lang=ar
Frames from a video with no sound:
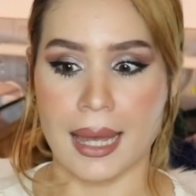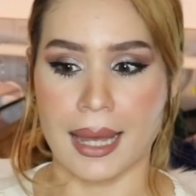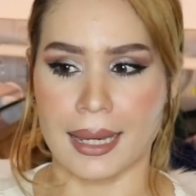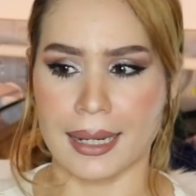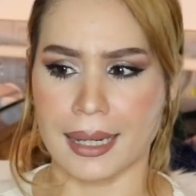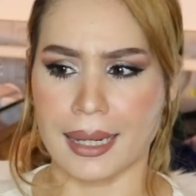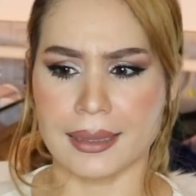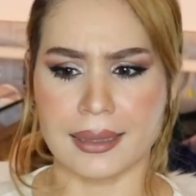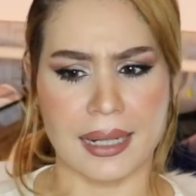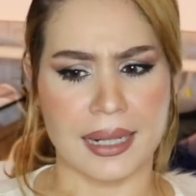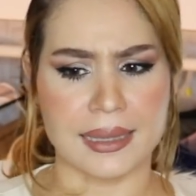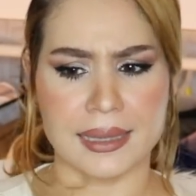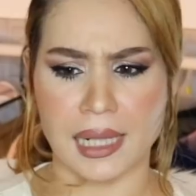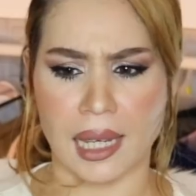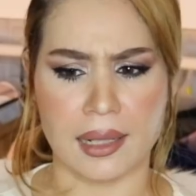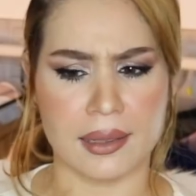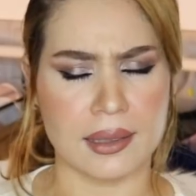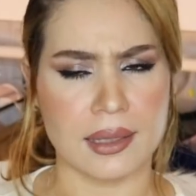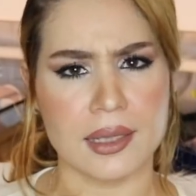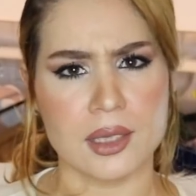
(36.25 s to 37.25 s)
على خاطر عندي
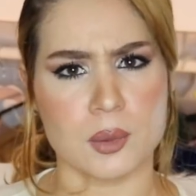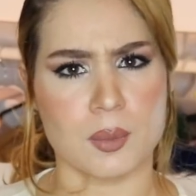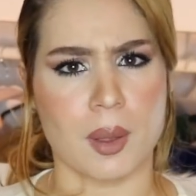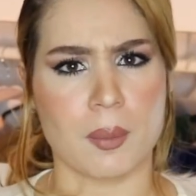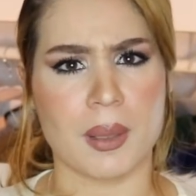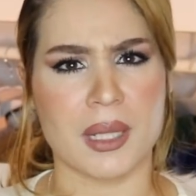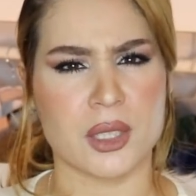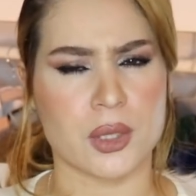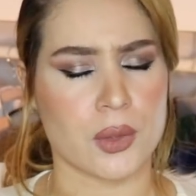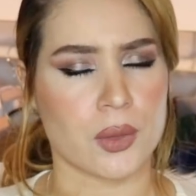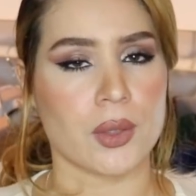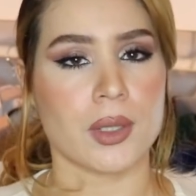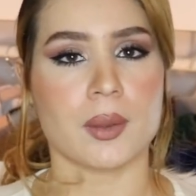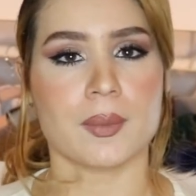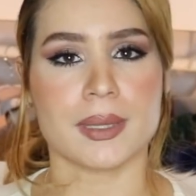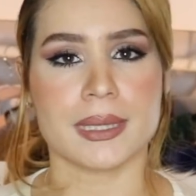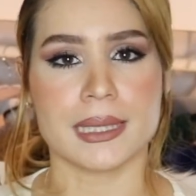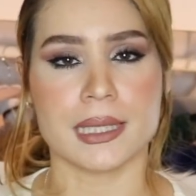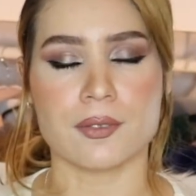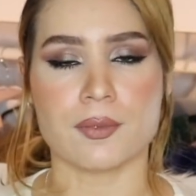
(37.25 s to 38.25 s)
قديش ما عملتش ذولي
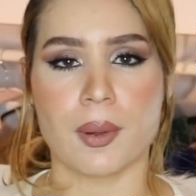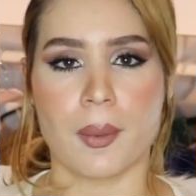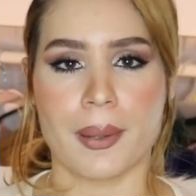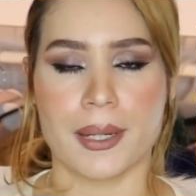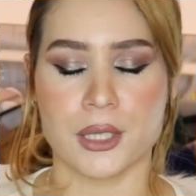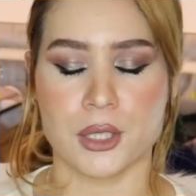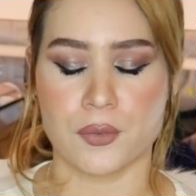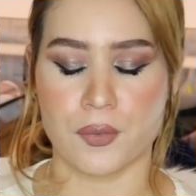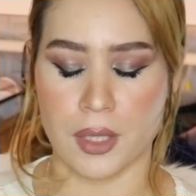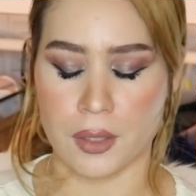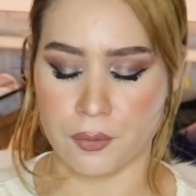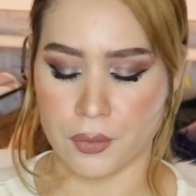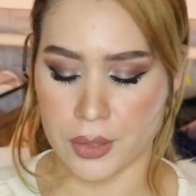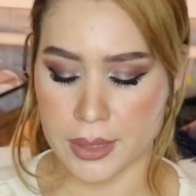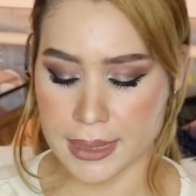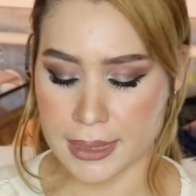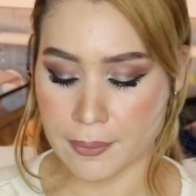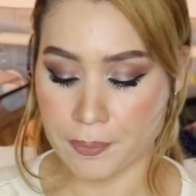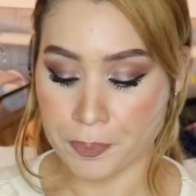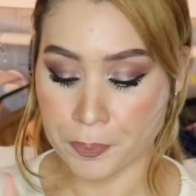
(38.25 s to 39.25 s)
من الصيف ما عملتش
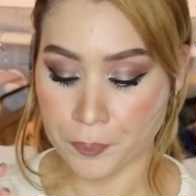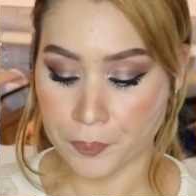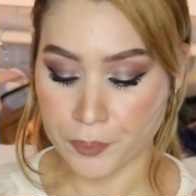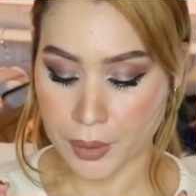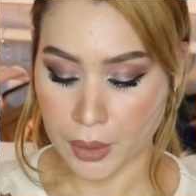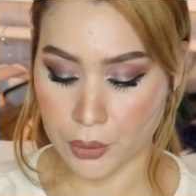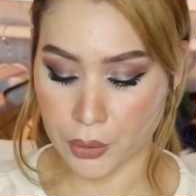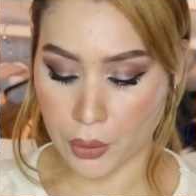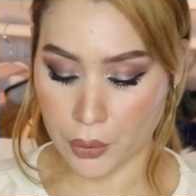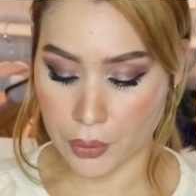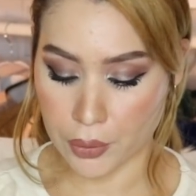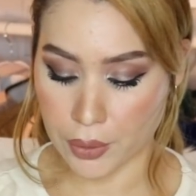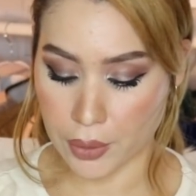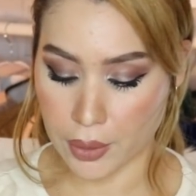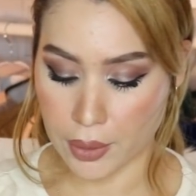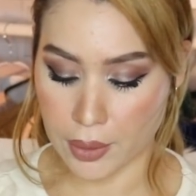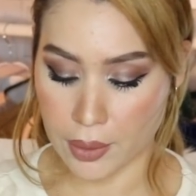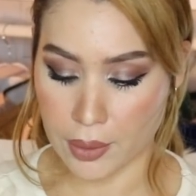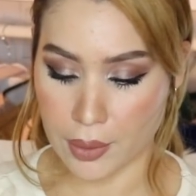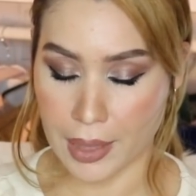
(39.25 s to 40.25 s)
فيفورتس دونك
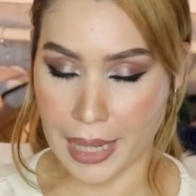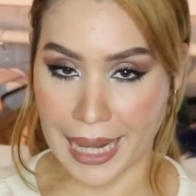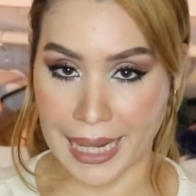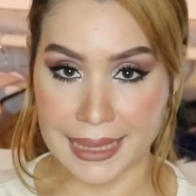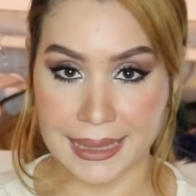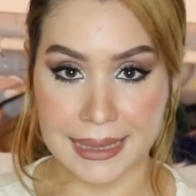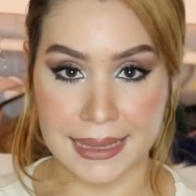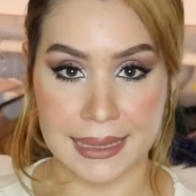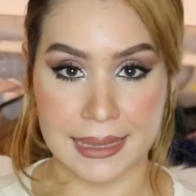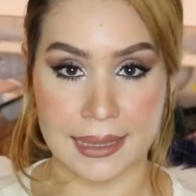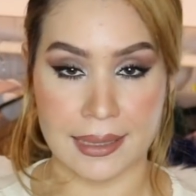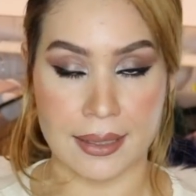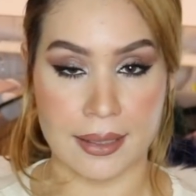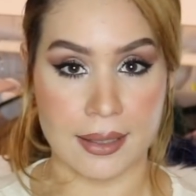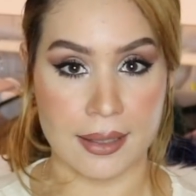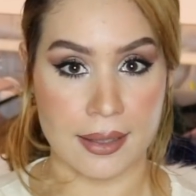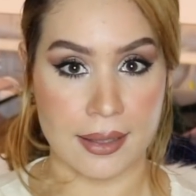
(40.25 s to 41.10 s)
آه عندي